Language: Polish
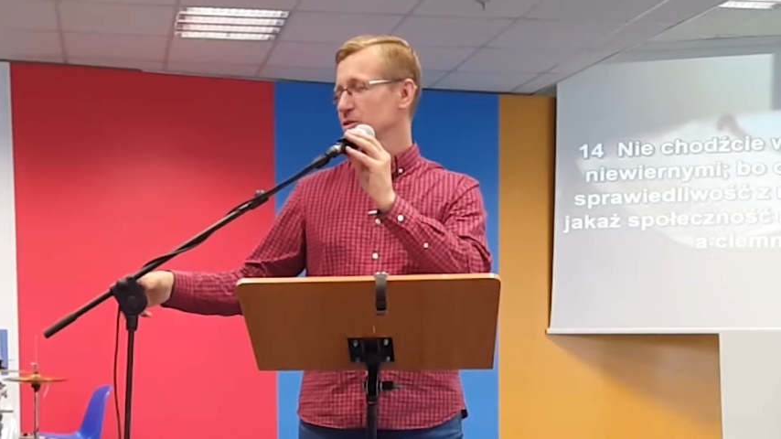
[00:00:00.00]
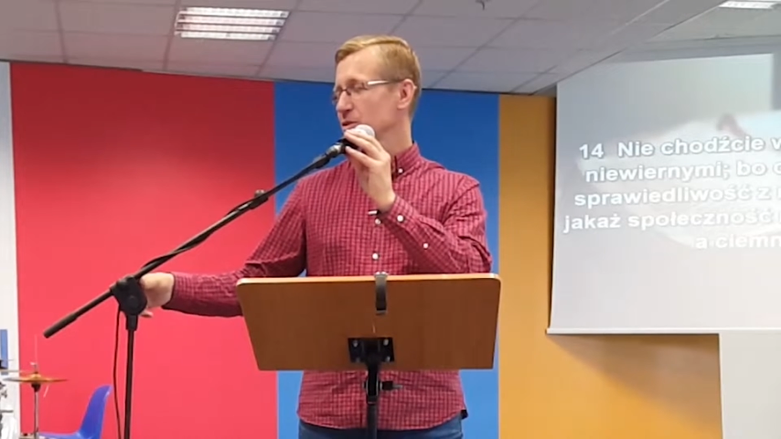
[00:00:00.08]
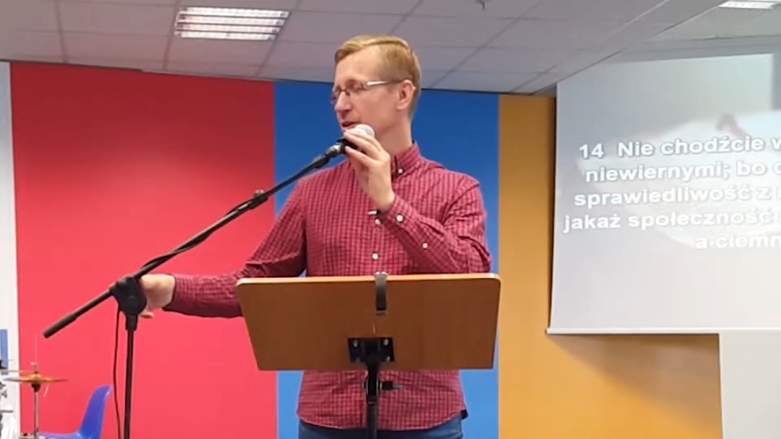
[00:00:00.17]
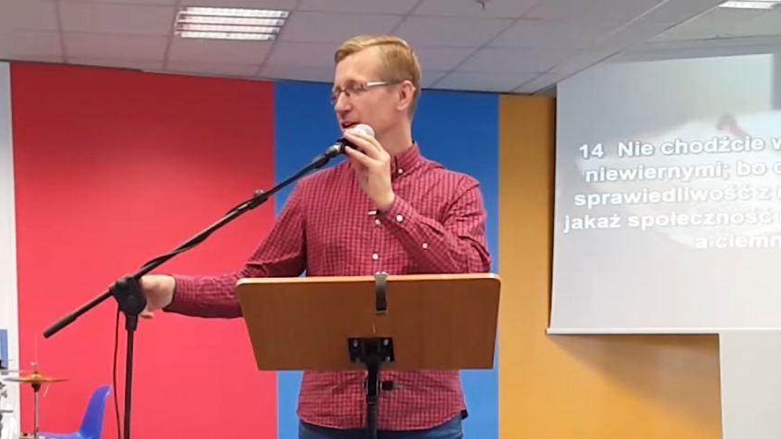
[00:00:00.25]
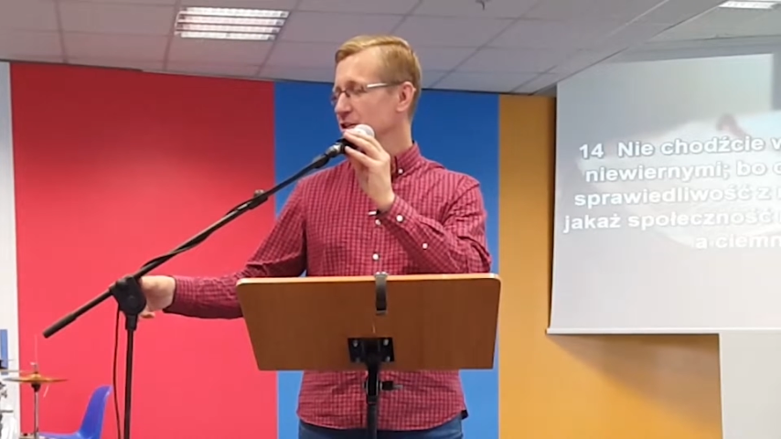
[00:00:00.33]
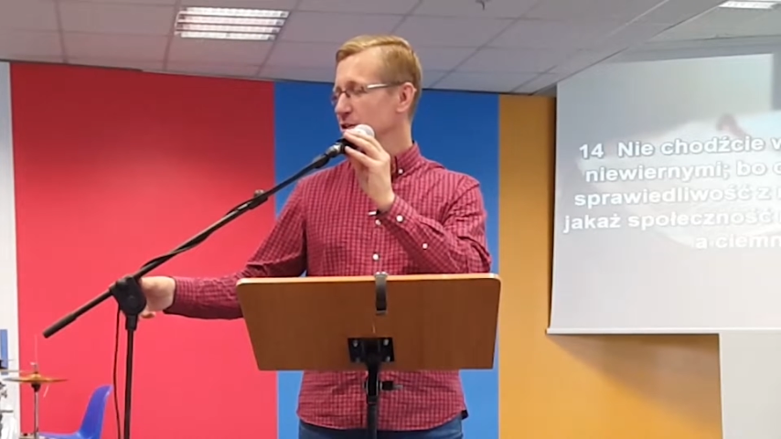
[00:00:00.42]
mi
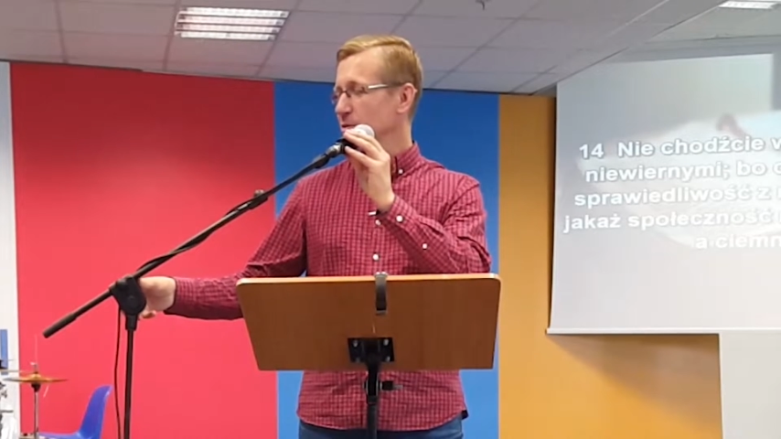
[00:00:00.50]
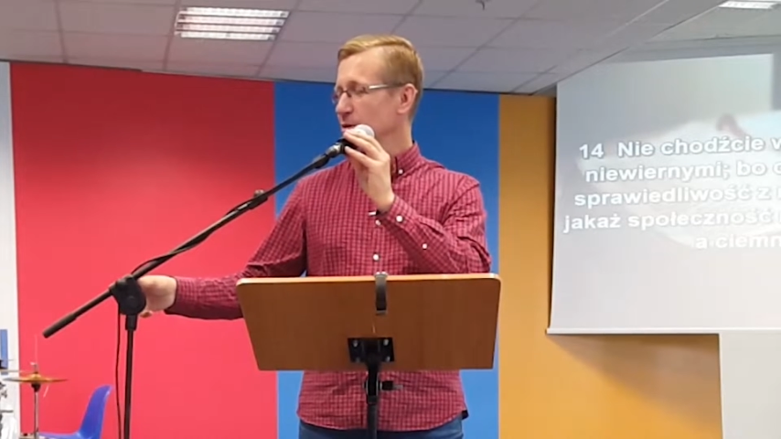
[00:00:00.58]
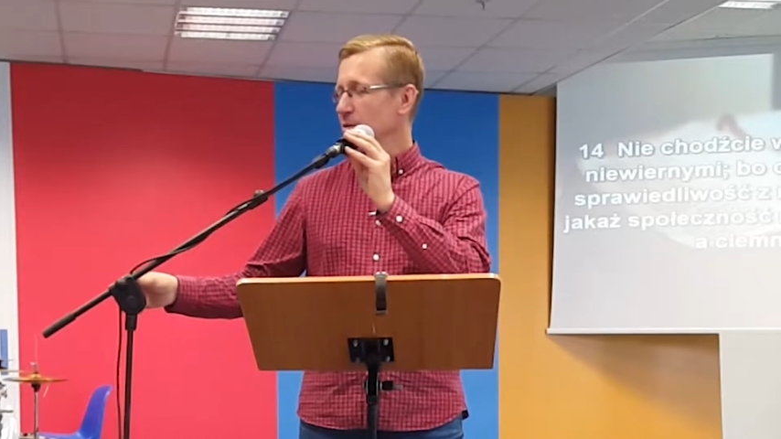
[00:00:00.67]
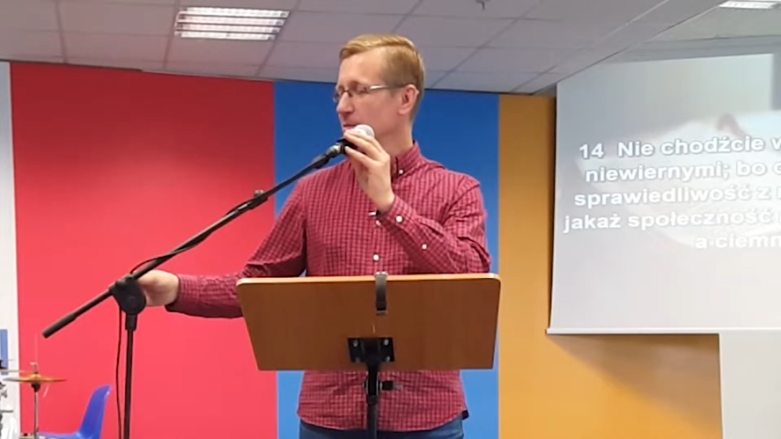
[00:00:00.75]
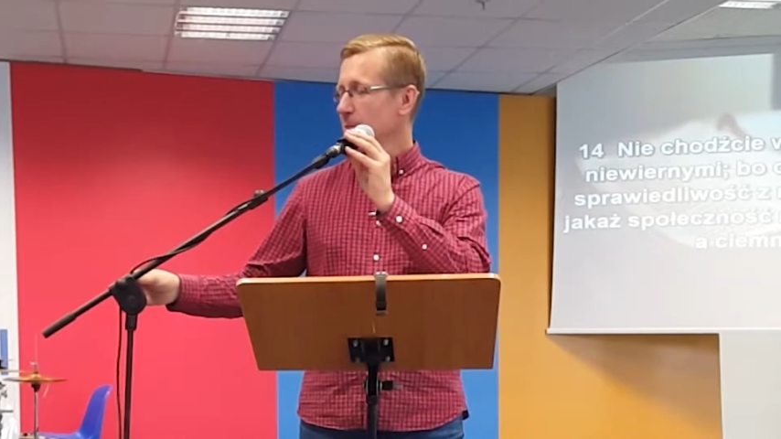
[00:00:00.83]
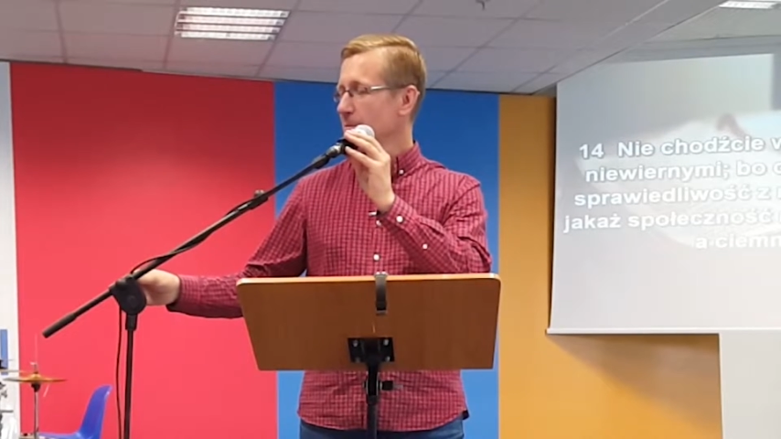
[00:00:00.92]
się to
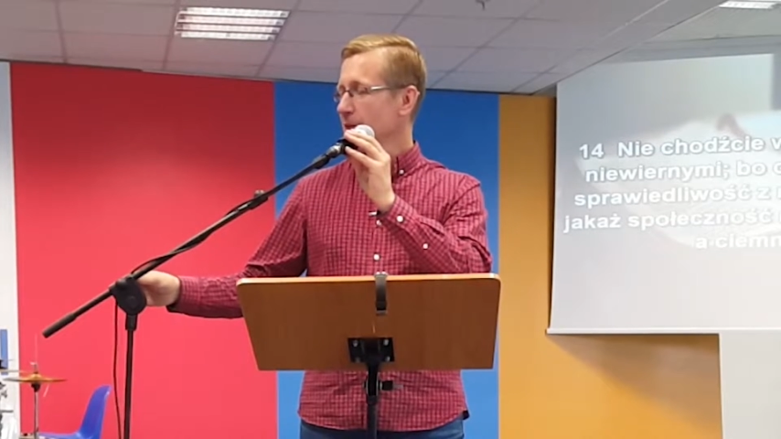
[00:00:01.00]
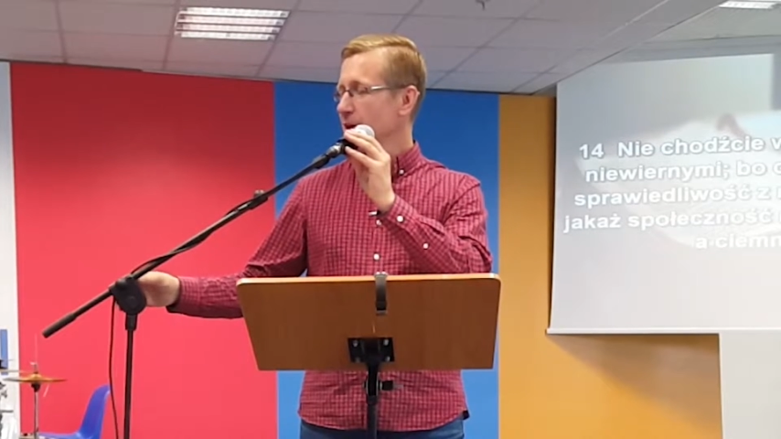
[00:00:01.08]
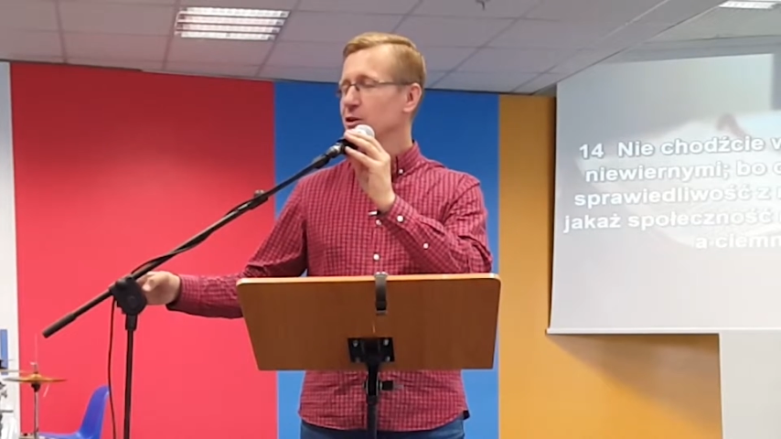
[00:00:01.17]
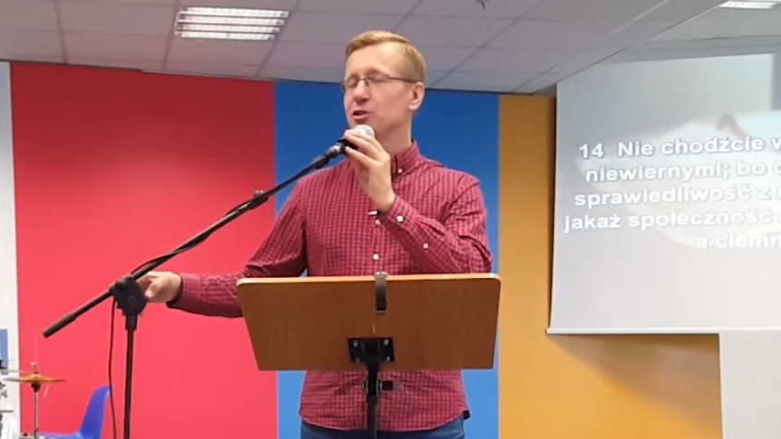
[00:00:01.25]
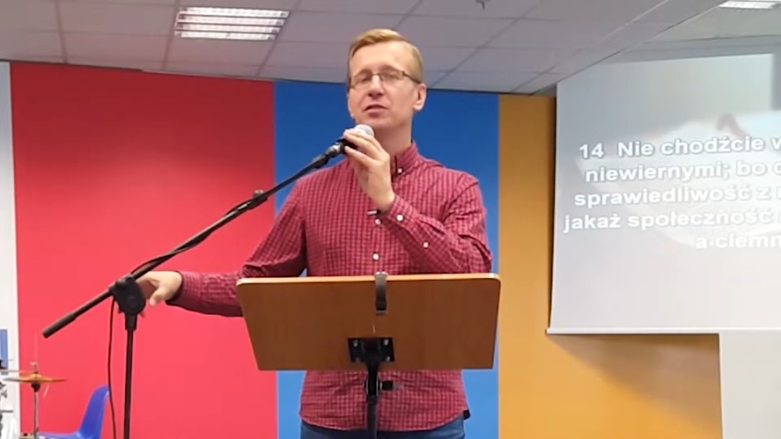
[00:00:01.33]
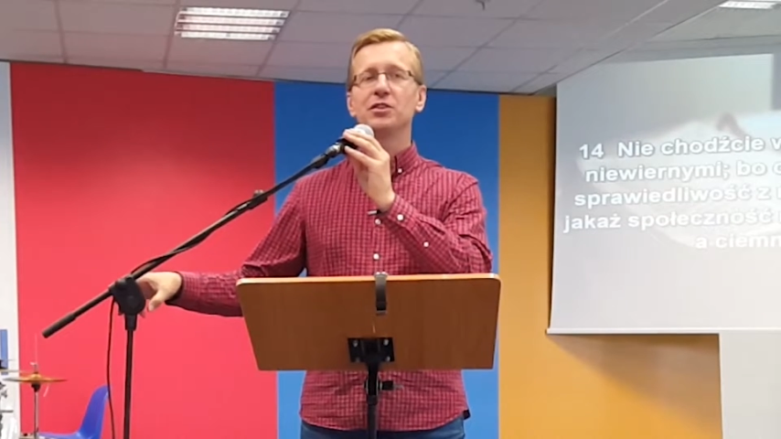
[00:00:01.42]
skojarzyło.